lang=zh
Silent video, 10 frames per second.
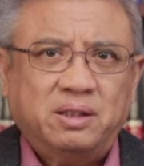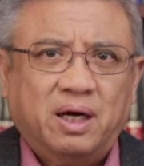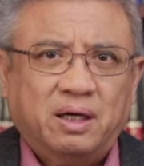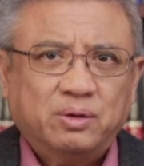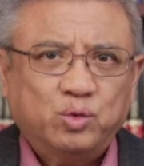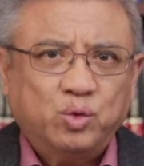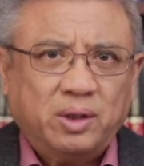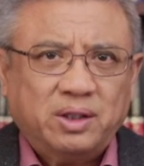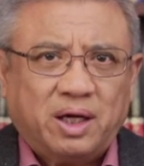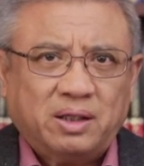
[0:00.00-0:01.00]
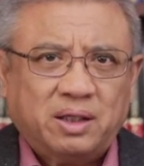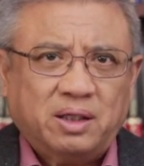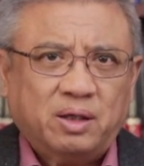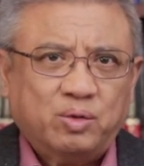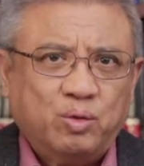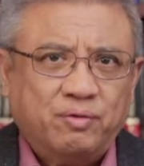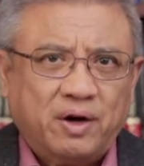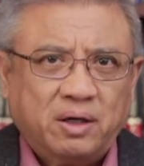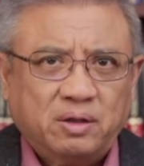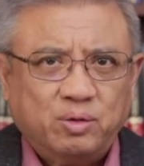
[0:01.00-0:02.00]
下壮大它的国
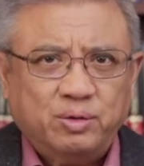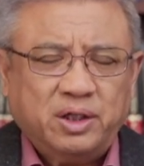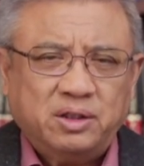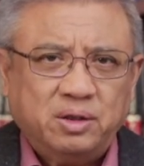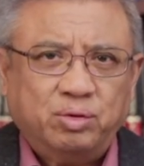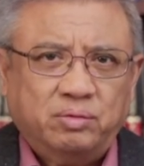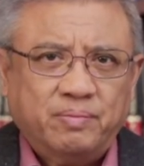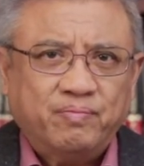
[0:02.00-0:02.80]
防工业基础。